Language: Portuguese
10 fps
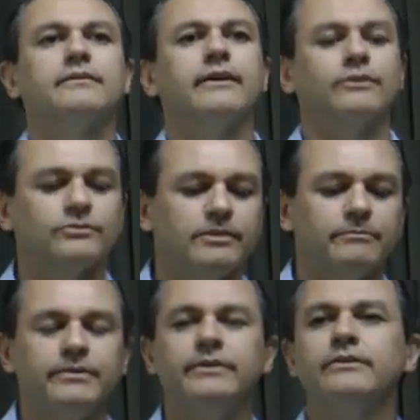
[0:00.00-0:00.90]
Caros
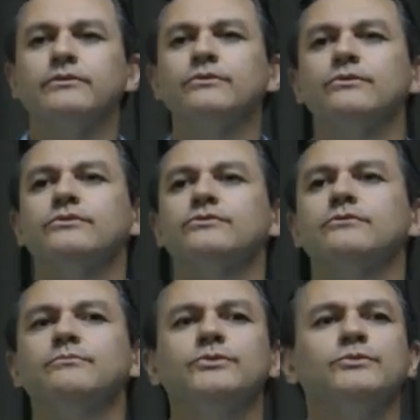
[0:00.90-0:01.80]

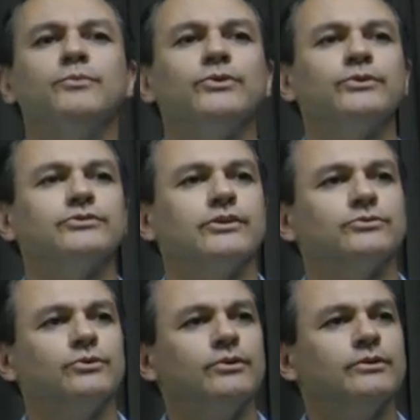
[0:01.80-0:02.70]
amigos, muito boa noite a
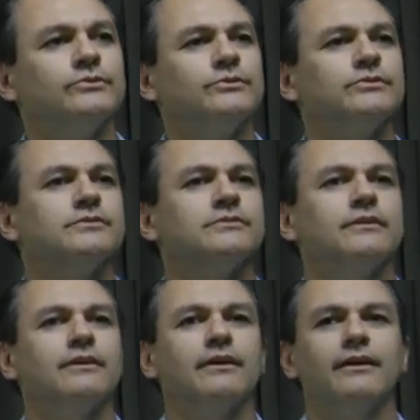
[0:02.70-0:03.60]
todos.
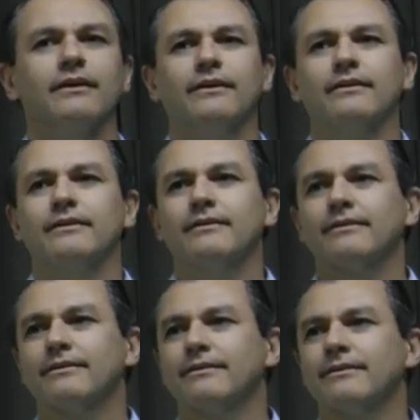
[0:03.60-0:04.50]

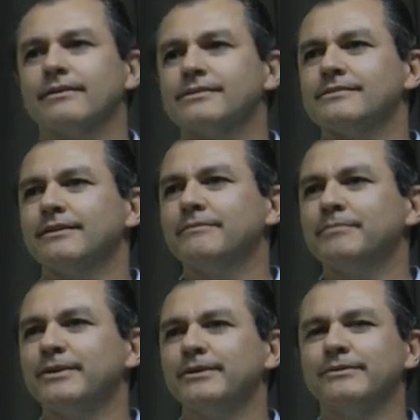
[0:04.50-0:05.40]
É
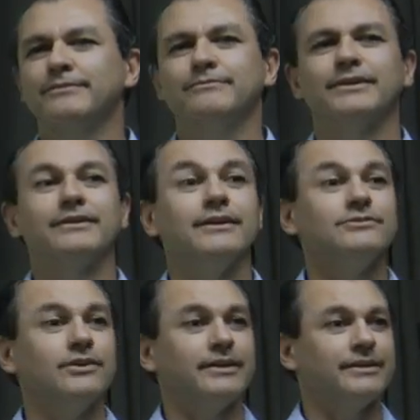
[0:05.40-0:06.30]
sempre uma
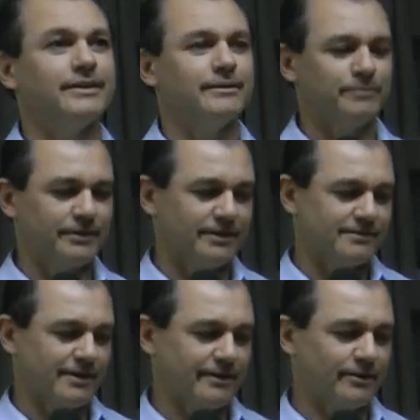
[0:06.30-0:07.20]
grande alegria poder
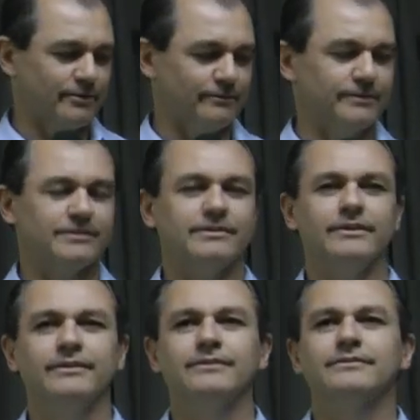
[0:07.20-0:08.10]
estar aqui com
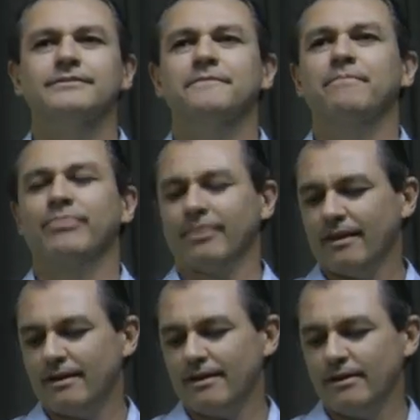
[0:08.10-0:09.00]
vocês,
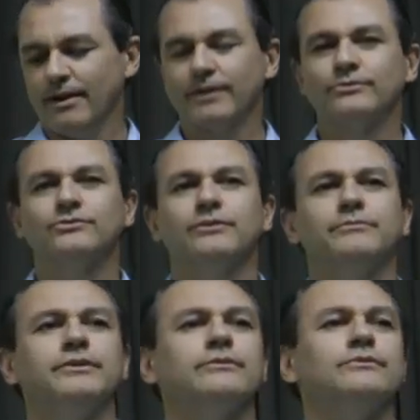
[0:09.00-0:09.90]
ao lado de
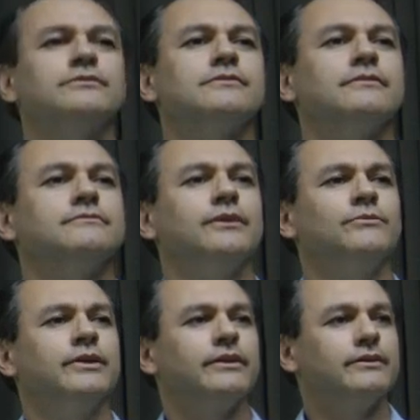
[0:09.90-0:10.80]
amigos
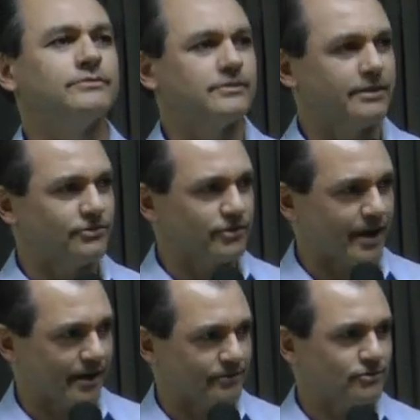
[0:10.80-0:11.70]
tão queridos e
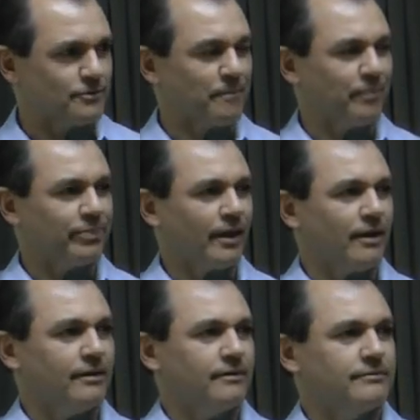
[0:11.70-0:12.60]
dedicados.
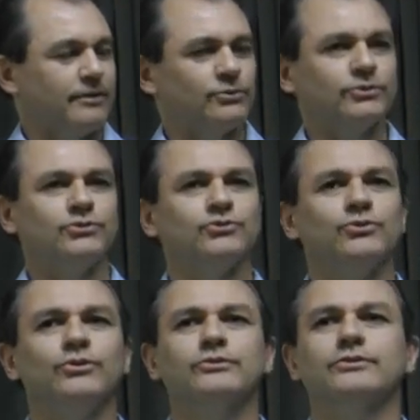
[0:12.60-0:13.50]
Na noite de
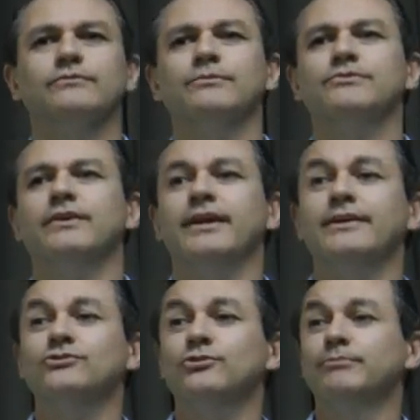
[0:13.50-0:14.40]
hoje, vamos
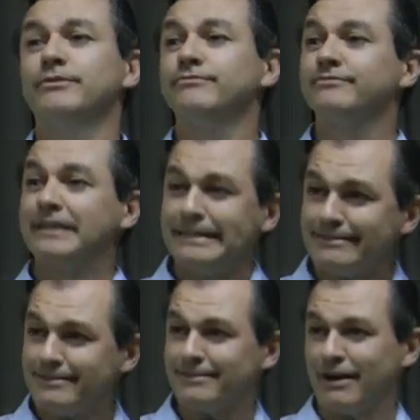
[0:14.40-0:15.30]
falar sobre
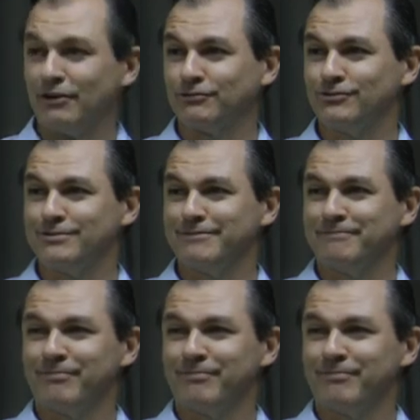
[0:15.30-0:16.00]
felicidade.